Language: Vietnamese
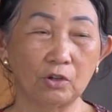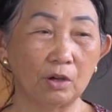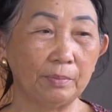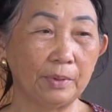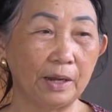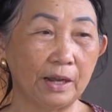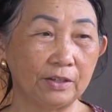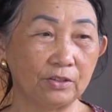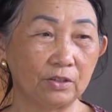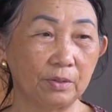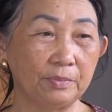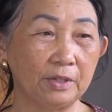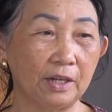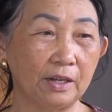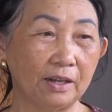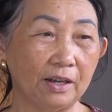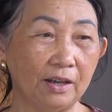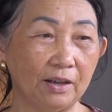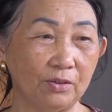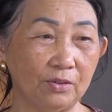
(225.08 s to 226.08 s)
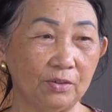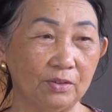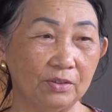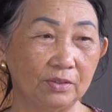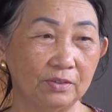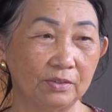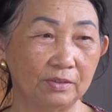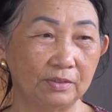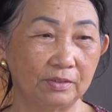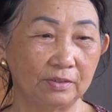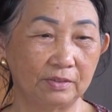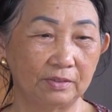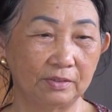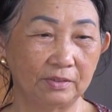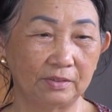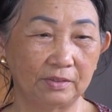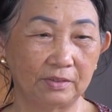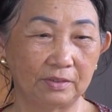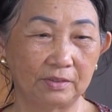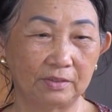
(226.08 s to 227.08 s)
mất nước trước đây, nhưng
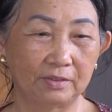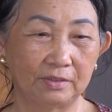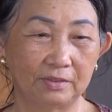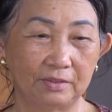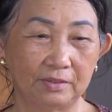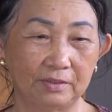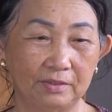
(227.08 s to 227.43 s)
hiện đã được